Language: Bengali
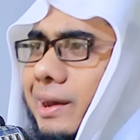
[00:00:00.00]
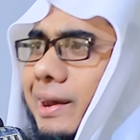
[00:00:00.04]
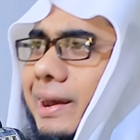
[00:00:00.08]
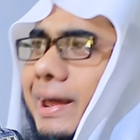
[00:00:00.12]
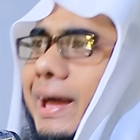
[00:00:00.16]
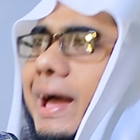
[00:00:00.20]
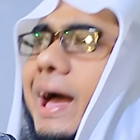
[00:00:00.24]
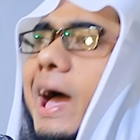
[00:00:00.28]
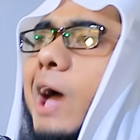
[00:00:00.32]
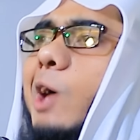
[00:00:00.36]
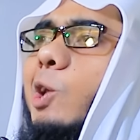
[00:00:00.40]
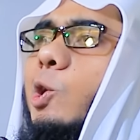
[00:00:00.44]

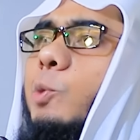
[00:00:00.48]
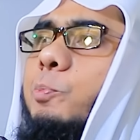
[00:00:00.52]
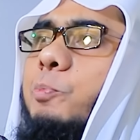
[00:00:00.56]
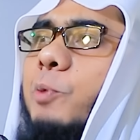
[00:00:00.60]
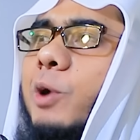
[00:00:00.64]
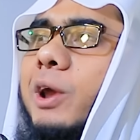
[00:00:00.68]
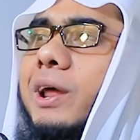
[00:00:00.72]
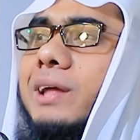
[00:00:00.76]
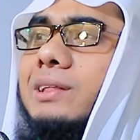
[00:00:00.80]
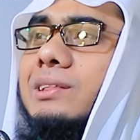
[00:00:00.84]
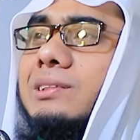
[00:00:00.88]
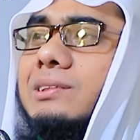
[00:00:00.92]
ন্যায়ের
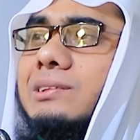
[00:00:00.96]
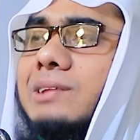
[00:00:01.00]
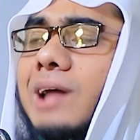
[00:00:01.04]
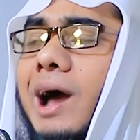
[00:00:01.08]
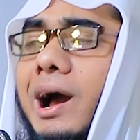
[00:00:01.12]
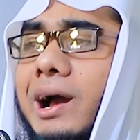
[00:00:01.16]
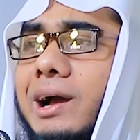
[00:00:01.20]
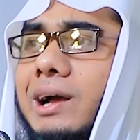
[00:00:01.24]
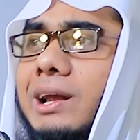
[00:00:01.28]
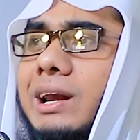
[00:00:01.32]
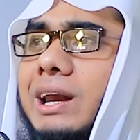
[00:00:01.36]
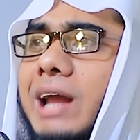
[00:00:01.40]
উপরে
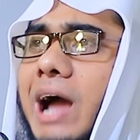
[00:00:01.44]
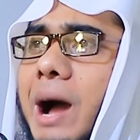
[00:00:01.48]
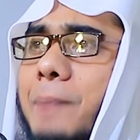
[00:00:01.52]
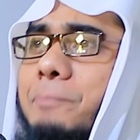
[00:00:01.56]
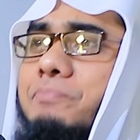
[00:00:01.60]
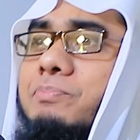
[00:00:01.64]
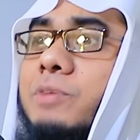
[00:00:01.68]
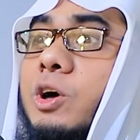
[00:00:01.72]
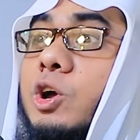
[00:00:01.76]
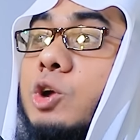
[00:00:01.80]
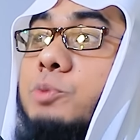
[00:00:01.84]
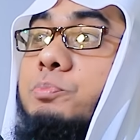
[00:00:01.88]
থাকলে
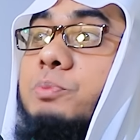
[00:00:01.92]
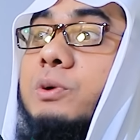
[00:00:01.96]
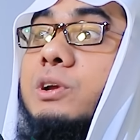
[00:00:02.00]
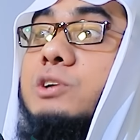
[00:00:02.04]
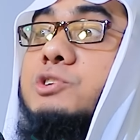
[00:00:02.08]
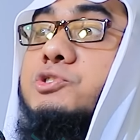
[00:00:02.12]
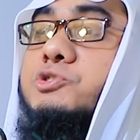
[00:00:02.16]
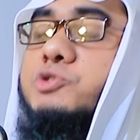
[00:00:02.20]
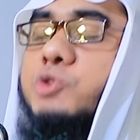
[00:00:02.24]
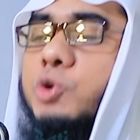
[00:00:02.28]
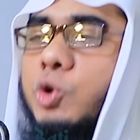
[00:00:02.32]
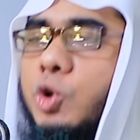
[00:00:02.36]
আপনার
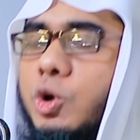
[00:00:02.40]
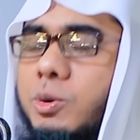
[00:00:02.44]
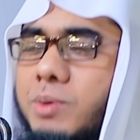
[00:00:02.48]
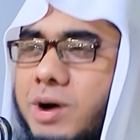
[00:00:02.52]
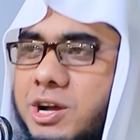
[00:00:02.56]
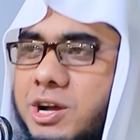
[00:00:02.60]
উপরে জুলুম